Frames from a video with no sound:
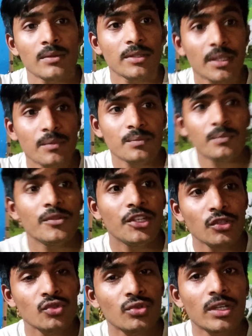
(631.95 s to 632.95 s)
बजे अब
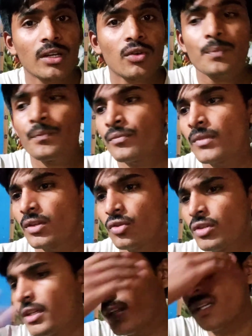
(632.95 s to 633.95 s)
वीडियो शूट कर रहा हूँ
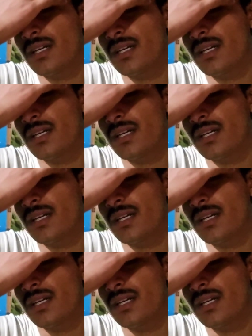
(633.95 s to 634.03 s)
क्योंकि